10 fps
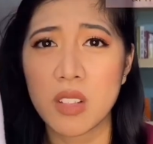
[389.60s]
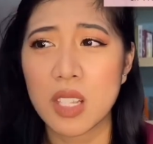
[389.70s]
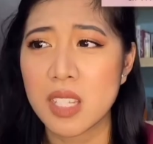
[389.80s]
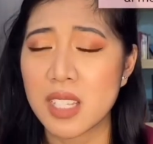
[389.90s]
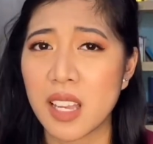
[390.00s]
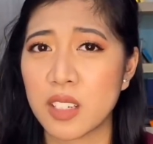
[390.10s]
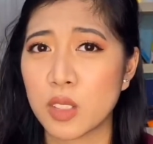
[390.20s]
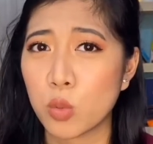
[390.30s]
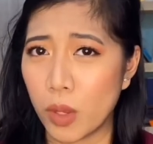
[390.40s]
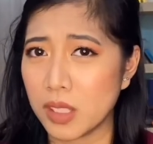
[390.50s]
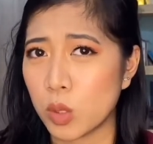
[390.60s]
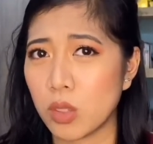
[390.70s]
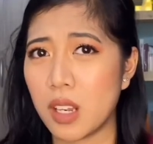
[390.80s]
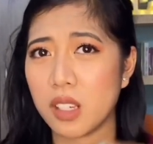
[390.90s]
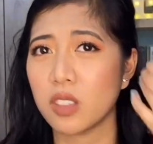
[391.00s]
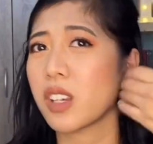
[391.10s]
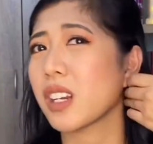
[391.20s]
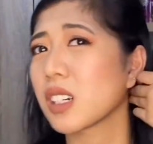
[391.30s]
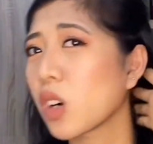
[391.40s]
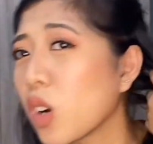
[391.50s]
622 na lang yung
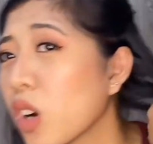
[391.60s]
hair ko.